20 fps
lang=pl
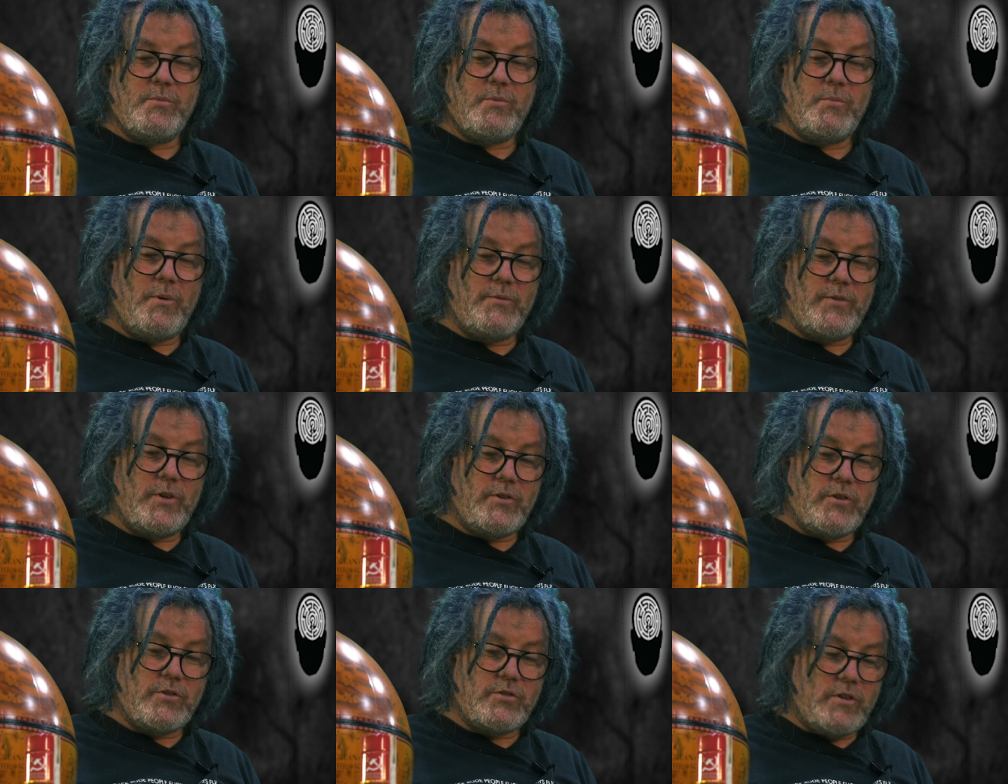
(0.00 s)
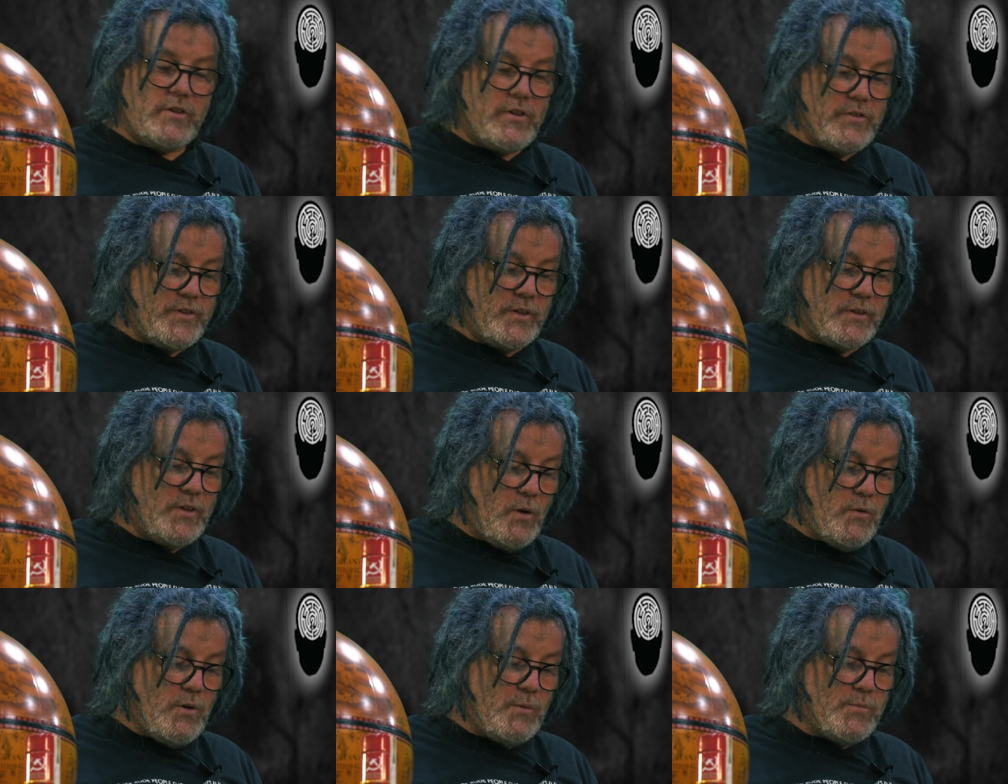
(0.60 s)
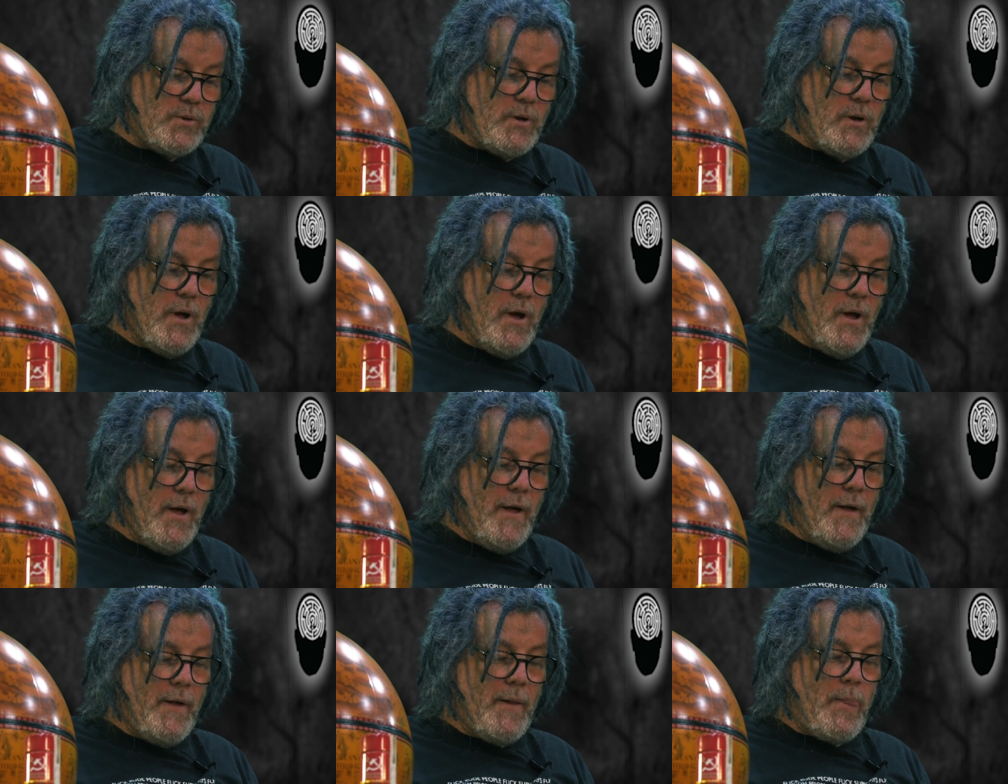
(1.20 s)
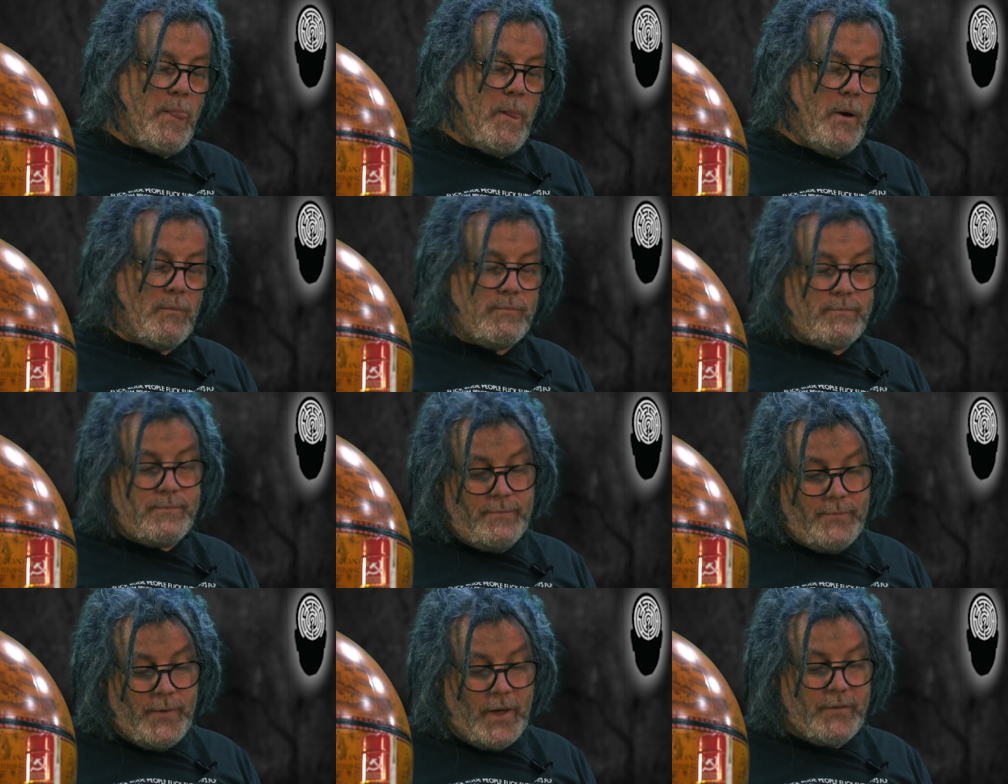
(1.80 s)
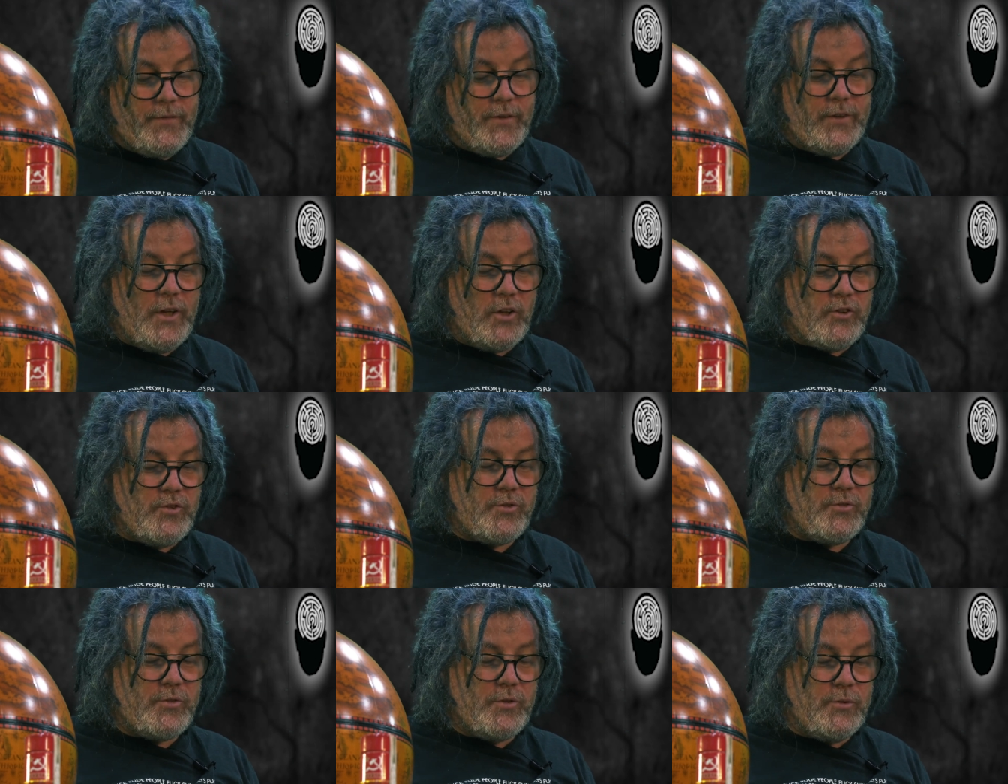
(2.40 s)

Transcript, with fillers: i mu powiedzieć, że jest ten gołąb. No, jak widać,